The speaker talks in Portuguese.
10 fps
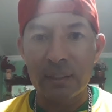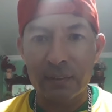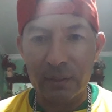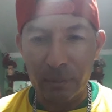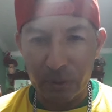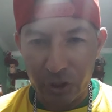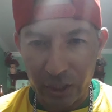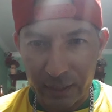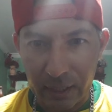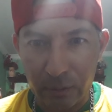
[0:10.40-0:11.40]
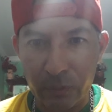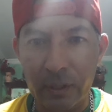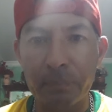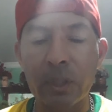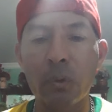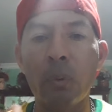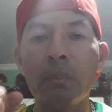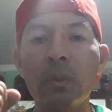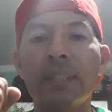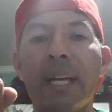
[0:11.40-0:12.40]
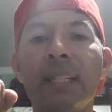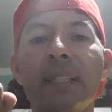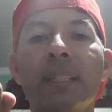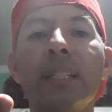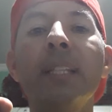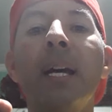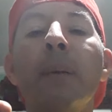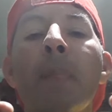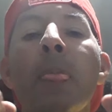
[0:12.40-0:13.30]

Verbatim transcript: Estamos chegando sempre com muita alegria,